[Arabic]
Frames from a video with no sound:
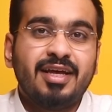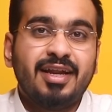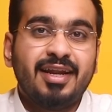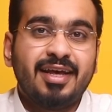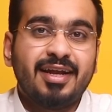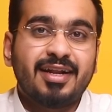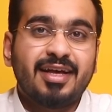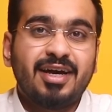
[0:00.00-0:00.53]

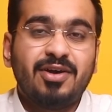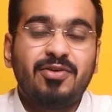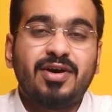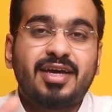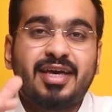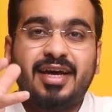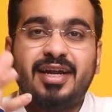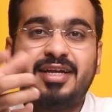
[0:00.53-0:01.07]
اللي هي
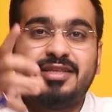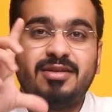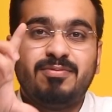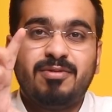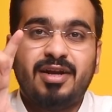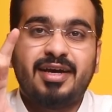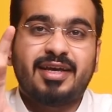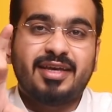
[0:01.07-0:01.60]
القهوه كانت
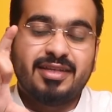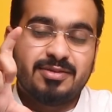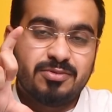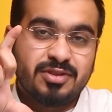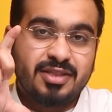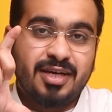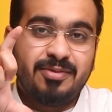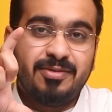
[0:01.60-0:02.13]
البلاك كنت
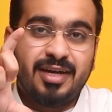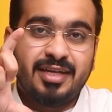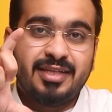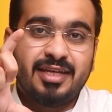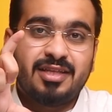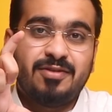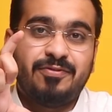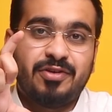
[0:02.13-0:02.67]
مستعمل
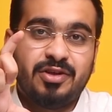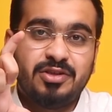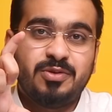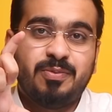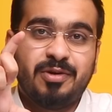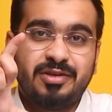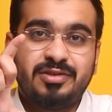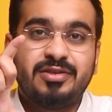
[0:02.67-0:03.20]
اداه الفرنش
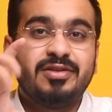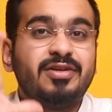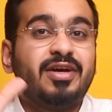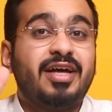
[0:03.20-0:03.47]
بريس